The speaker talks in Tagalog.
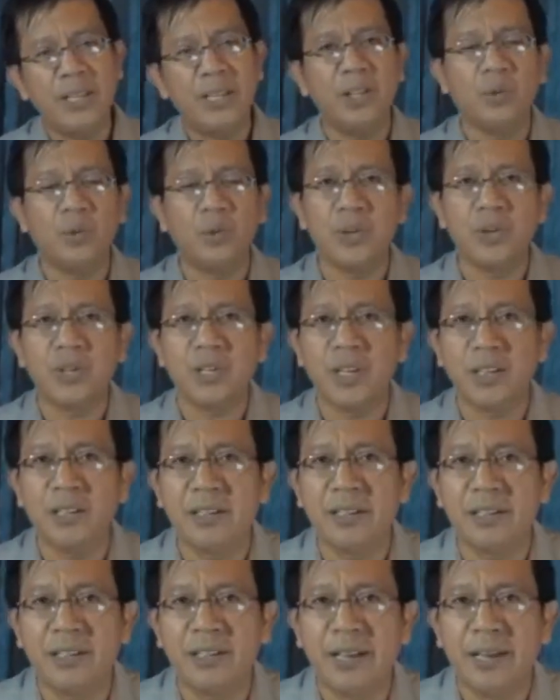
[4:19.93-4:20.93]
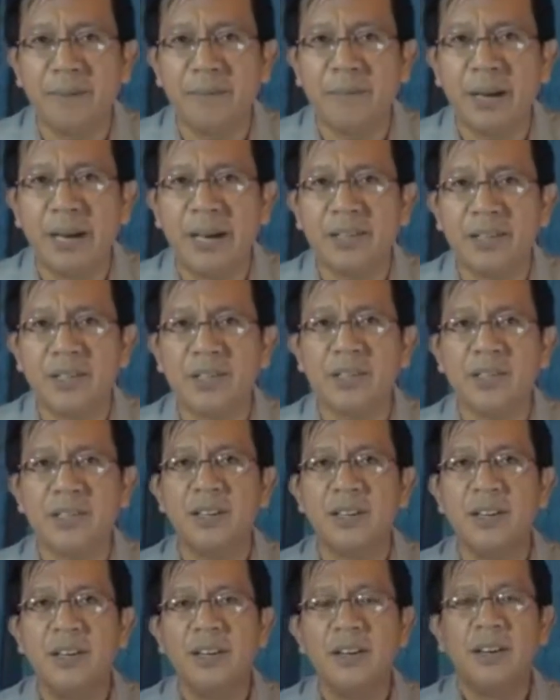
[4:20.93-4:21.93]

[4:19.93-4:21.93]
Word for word: need to consider them as